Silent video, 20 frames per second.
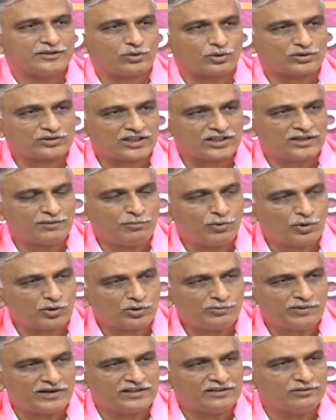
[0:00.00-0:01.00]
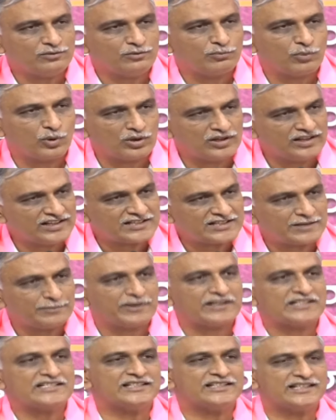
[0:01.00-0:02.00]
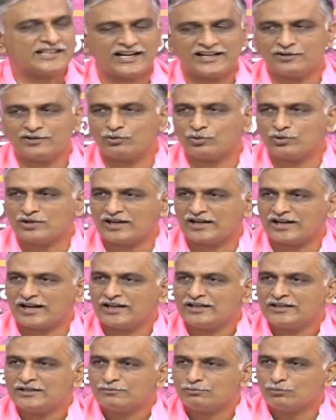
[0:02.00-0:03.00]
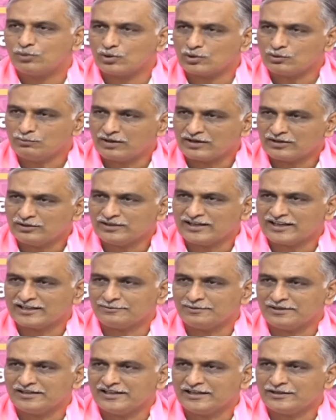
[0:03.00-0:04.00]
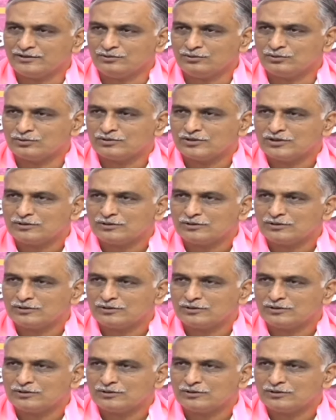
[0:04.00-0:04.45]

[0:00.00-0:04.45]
ఈ కొత్తగా బోరు బండ్లు బోర్లు వేసే పరిస్థితి రాలే ఊర్లల్లో బోరు బండ్లు కనబడలేదు